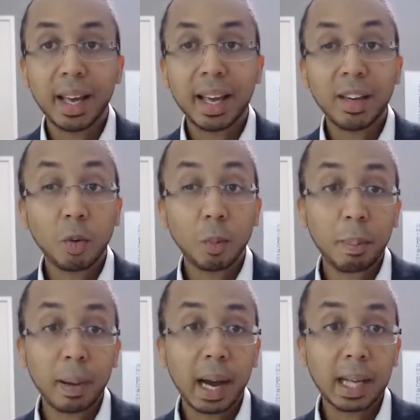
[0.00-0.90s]
et non
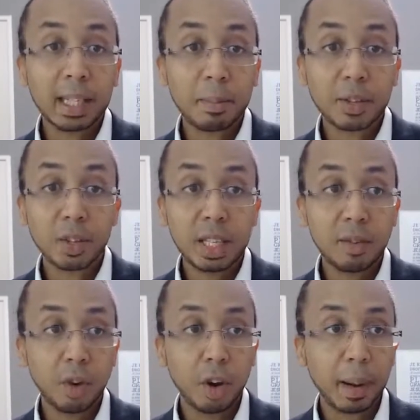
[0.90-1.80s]
pas à des personnes
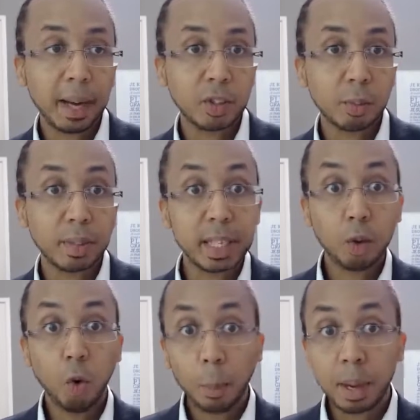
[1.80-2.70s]
qui veulent, par exemple,
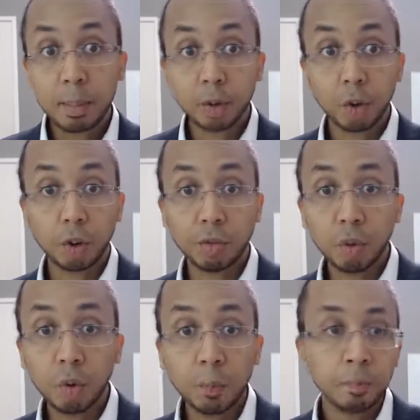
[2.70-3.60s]
des compléments de
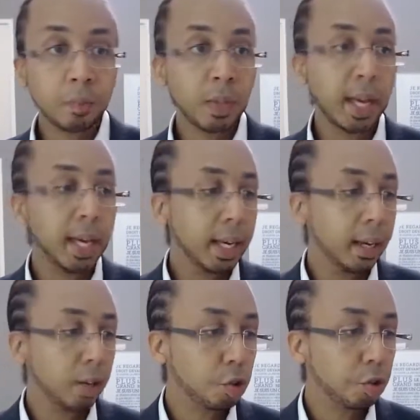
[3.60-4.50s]
revenus
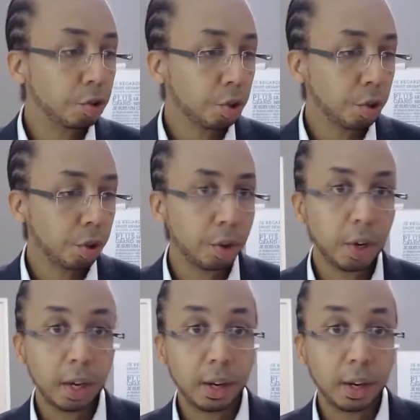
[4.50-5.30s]
et juste euh,